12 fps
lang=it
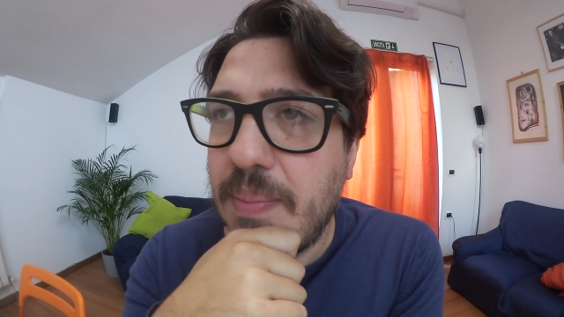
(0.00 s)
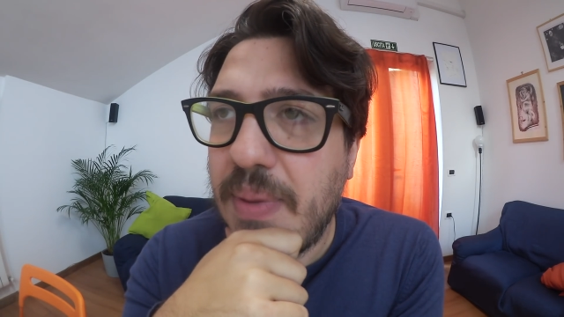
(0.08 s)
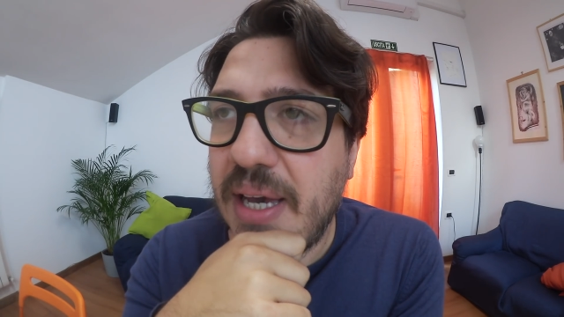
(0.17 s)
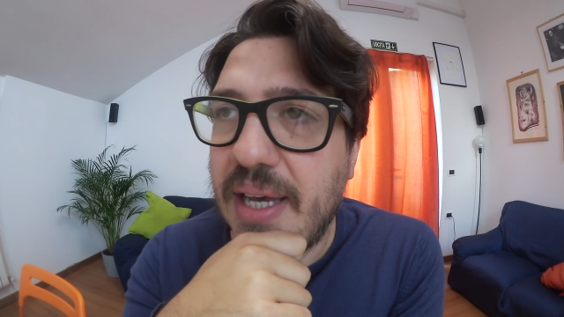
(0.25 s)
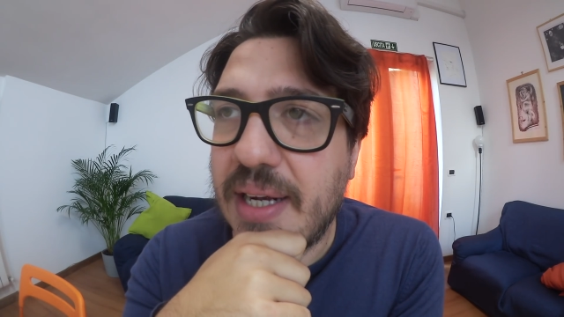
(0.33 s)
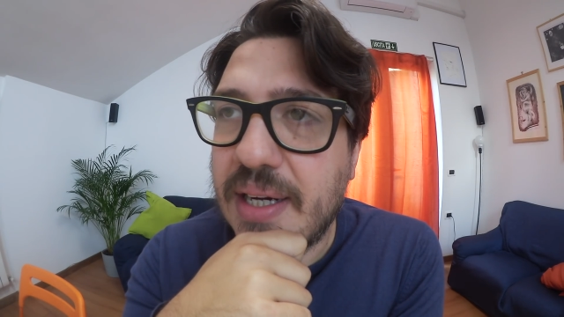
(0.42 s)

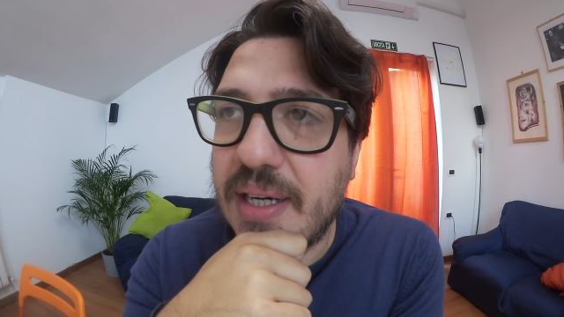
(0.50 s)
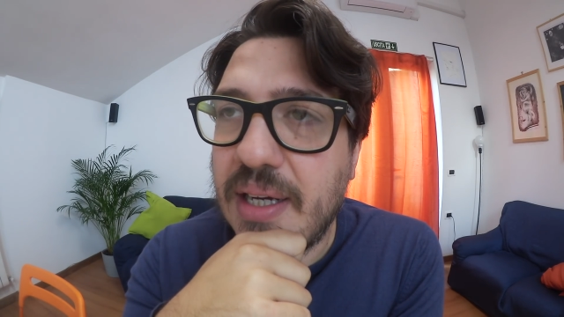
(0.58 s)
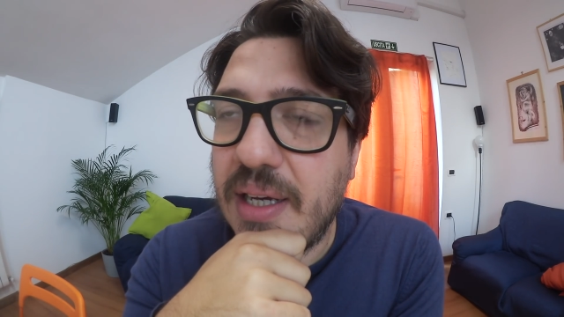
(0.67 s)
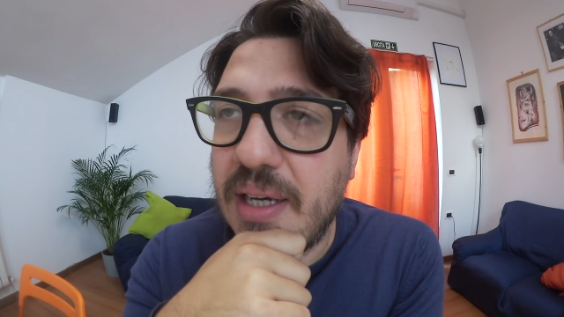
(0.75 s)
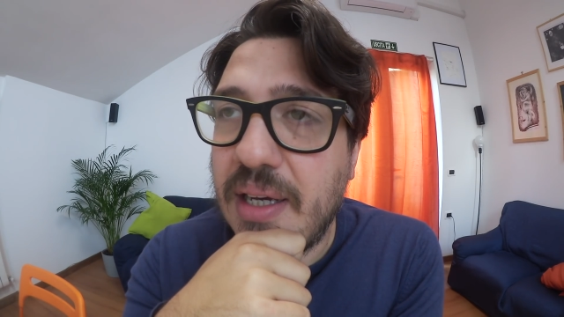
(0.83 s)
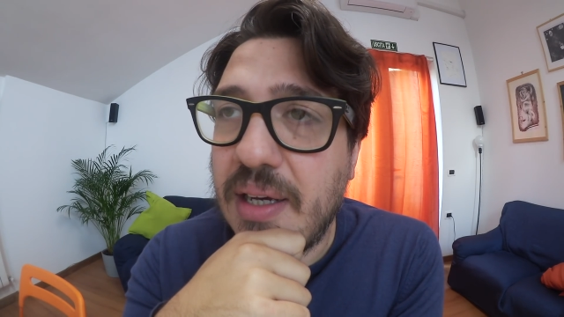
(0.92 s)
per
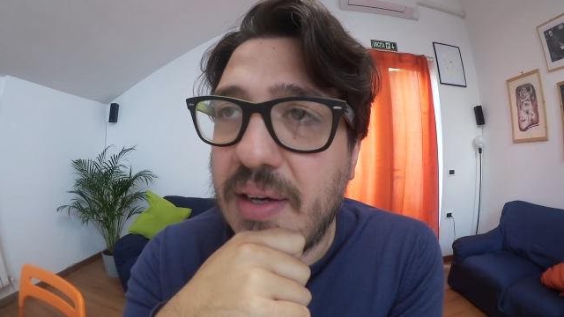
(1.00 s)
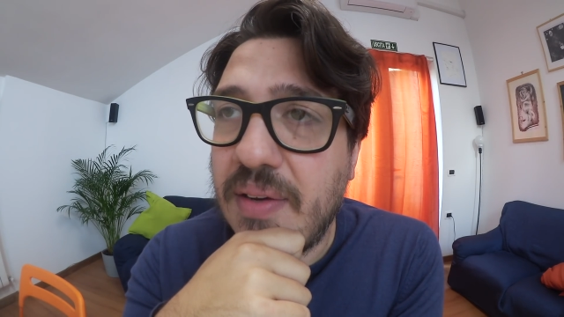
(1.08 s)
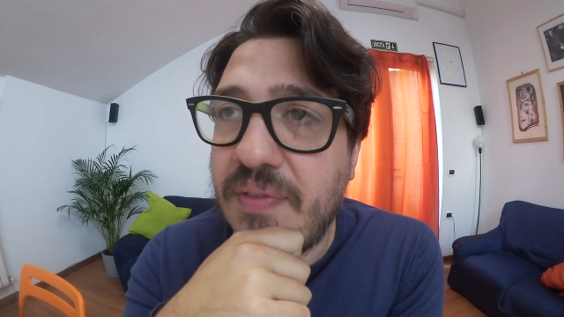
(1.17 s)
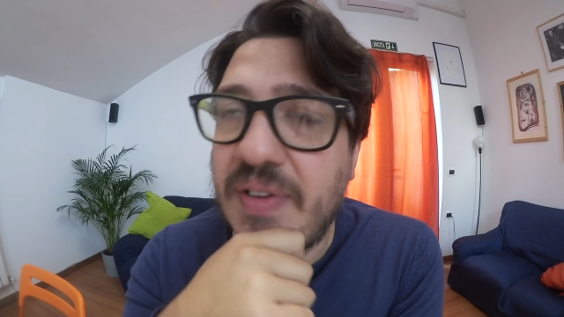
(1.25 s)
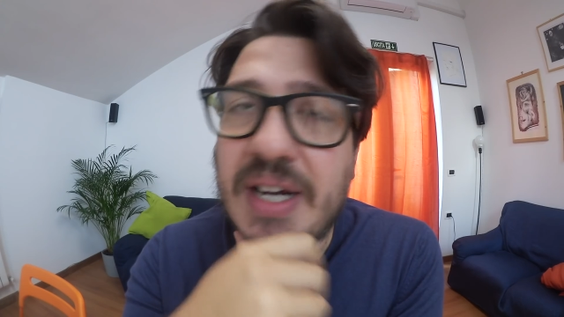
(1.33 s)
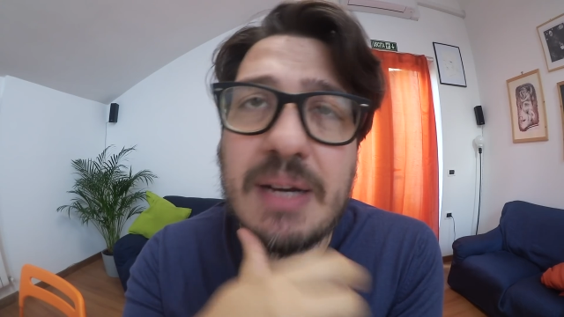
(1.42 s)
uh,
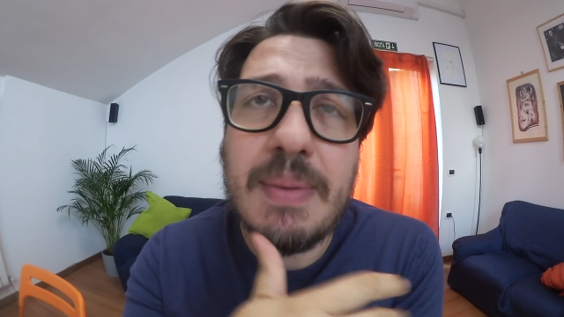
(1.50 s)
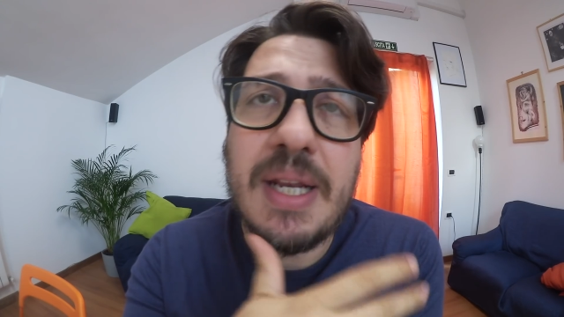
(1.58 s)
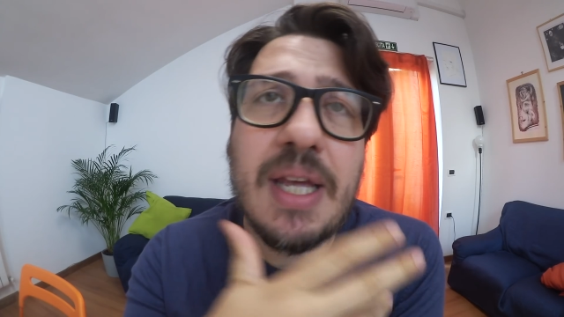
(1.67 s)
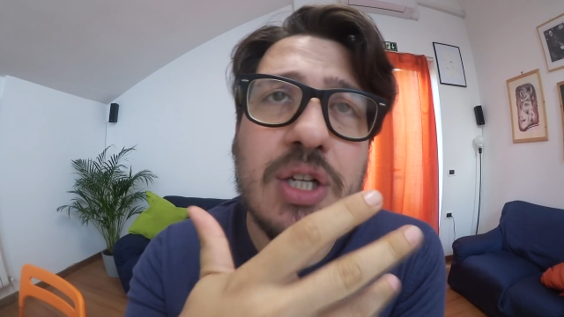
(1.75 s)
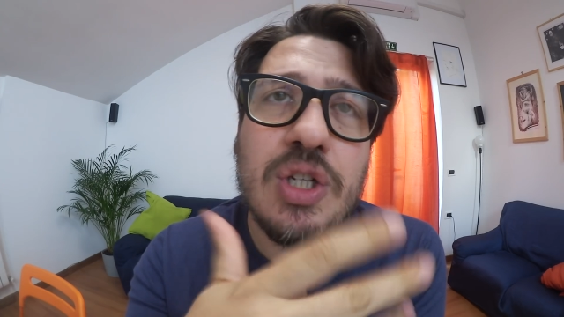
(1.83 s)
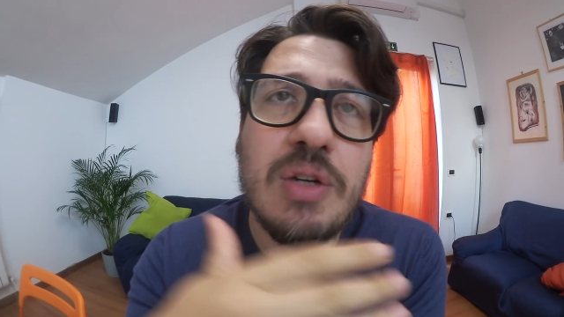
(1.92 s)
far
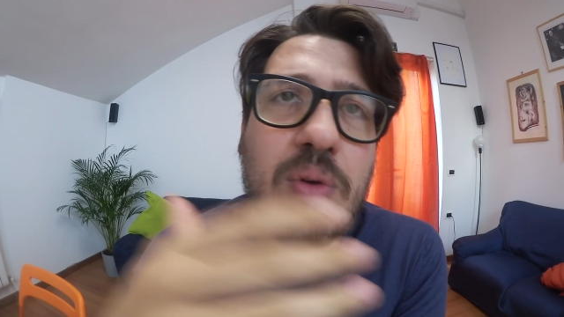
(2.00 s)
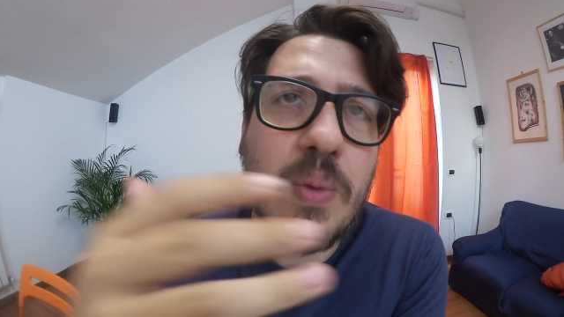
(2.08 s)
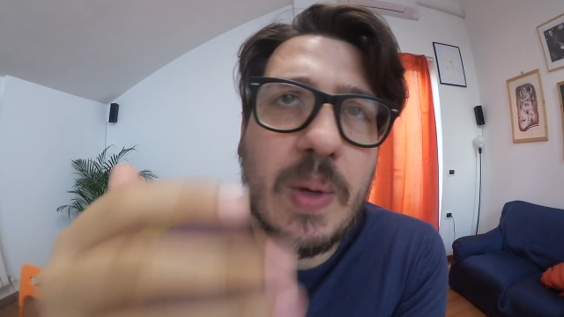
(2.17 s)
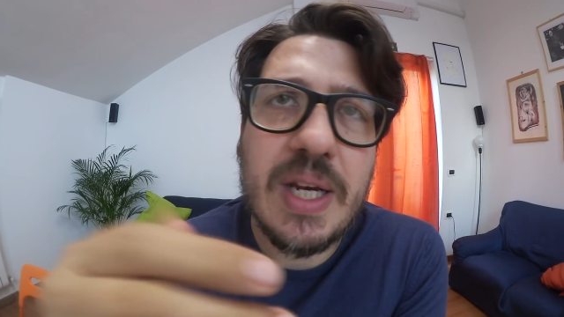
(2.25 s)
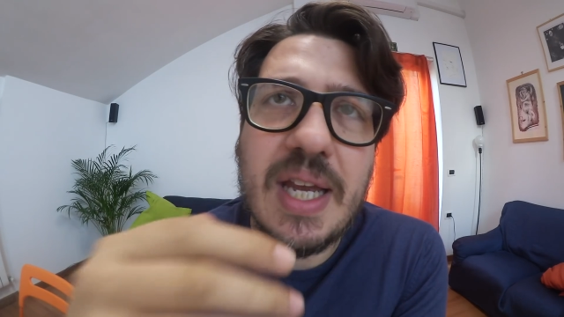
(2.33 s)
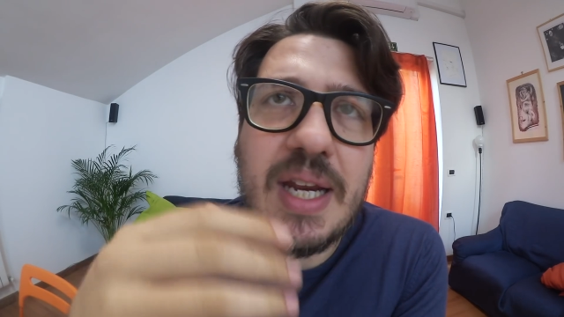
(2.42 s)
rimanere cinque
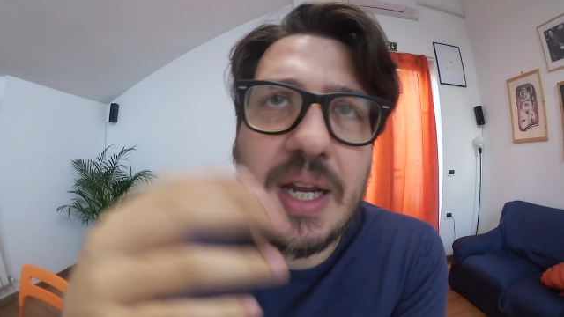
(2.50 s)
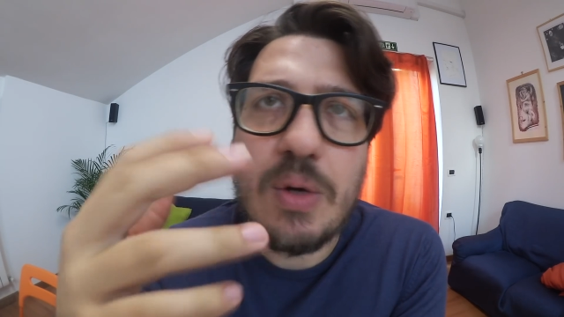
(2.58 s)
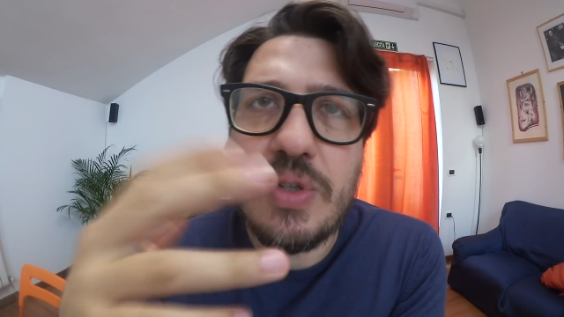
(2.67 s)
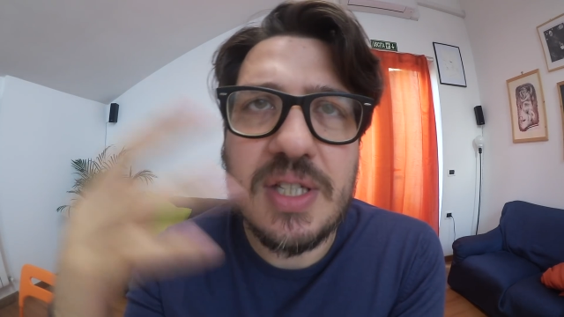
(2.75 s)
guerrieri che lui